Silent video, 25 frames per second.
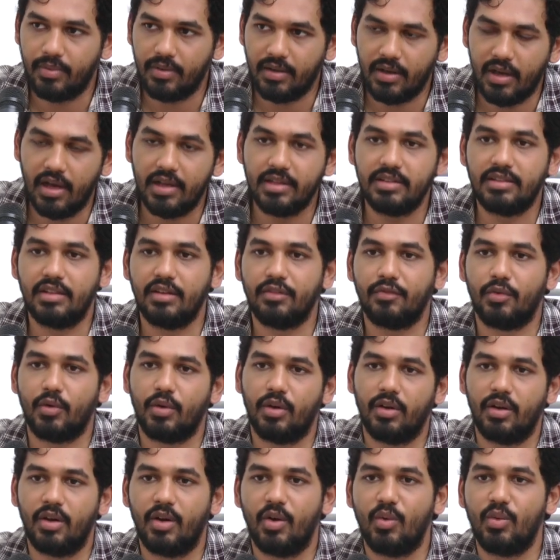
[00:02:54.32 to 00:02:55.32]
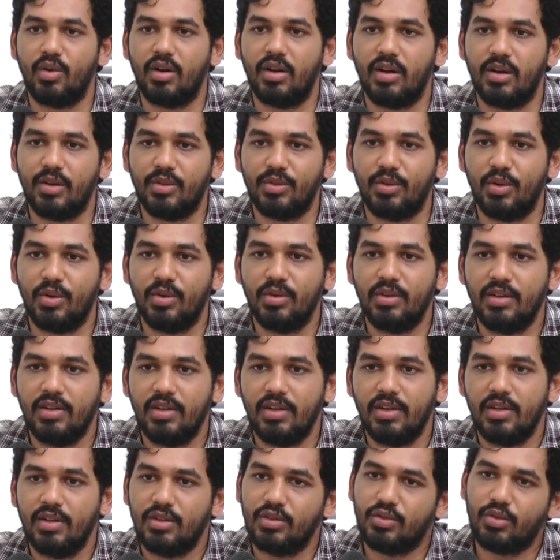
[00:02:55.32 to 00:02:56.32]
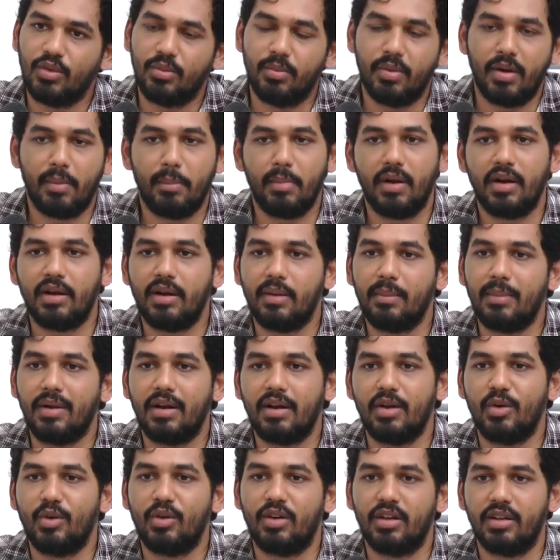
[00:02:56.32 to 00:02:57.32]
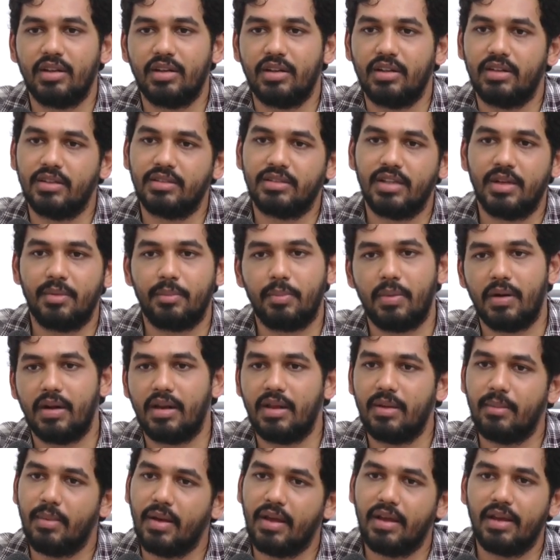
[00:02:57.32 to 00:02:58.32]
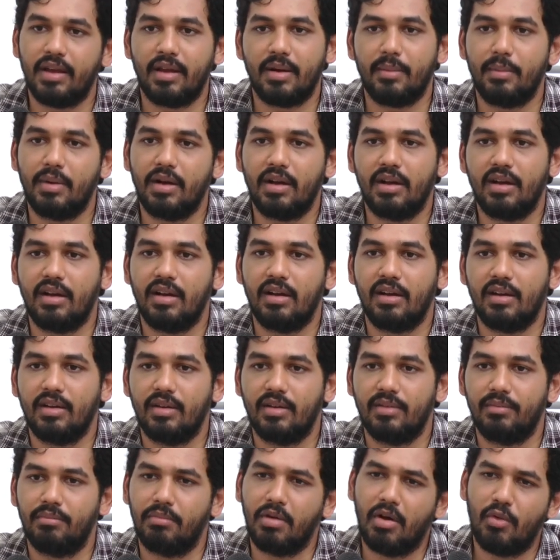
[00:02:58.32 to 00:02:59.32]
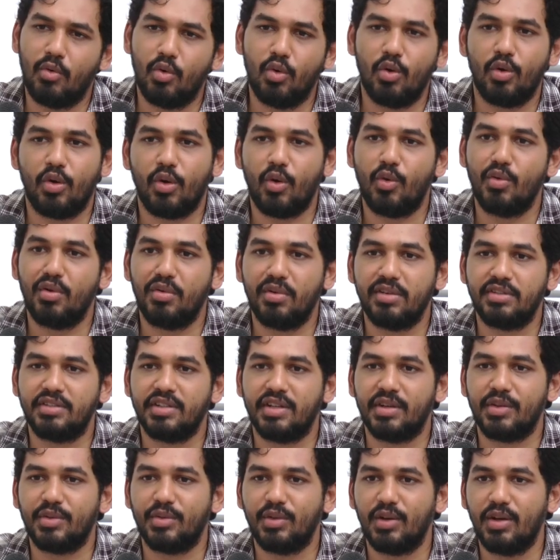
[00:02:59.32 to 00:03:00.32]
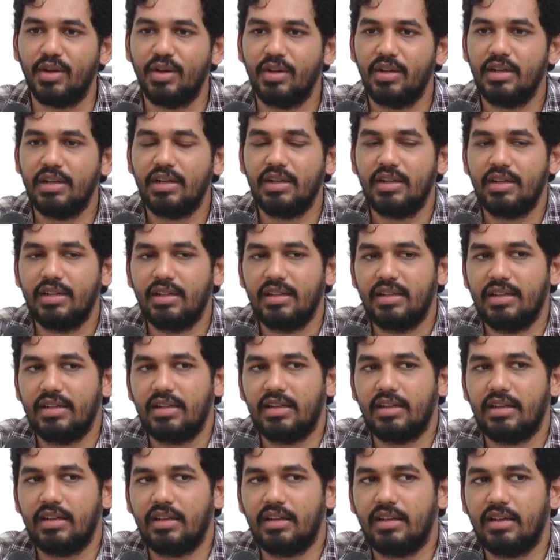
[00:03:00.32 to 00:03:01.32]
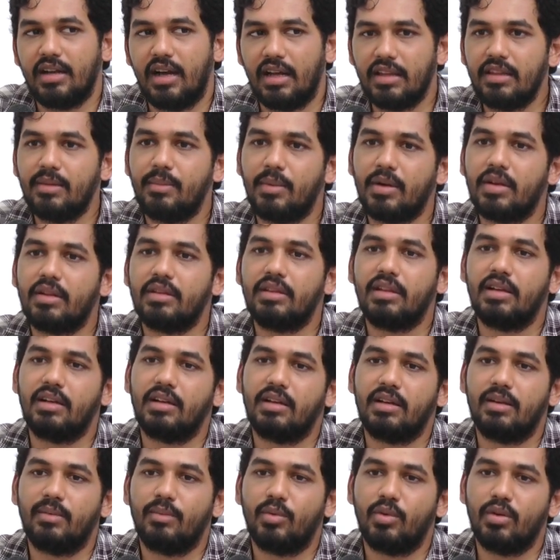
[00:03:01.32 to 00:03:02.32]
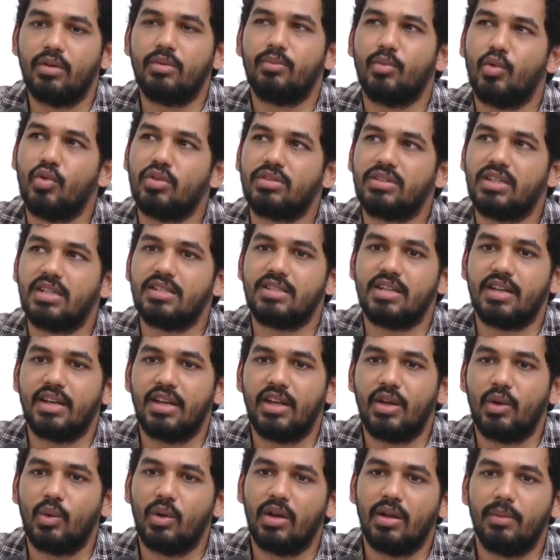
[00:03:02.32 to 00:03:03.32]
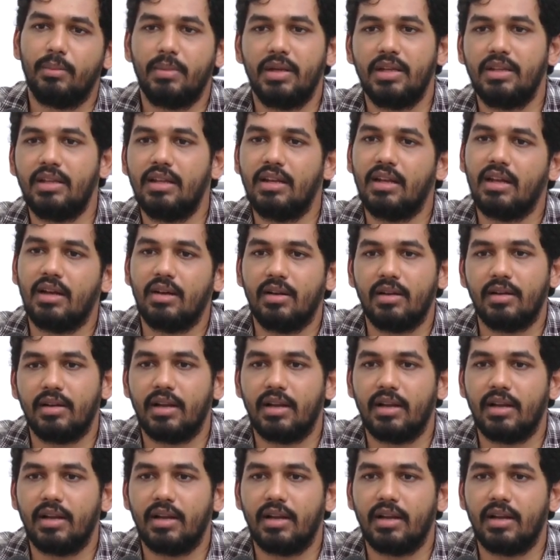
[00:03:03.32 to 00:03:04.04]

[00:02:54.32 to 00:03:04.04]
இங்கே ஐசிஎஃபோட கிரவுண்டில் எடுத்தோம் ஸோ பிரம்மாண்டமான ஒரு செட் பண்ணி பயங்கரமாக அவ்வளோ க்ரௌடு வச்சு எடுத்தோம் அது மட்டும்தான் மோ மோஸ்ட்டாக சென்னைக்குள்ளே மீதிலாம்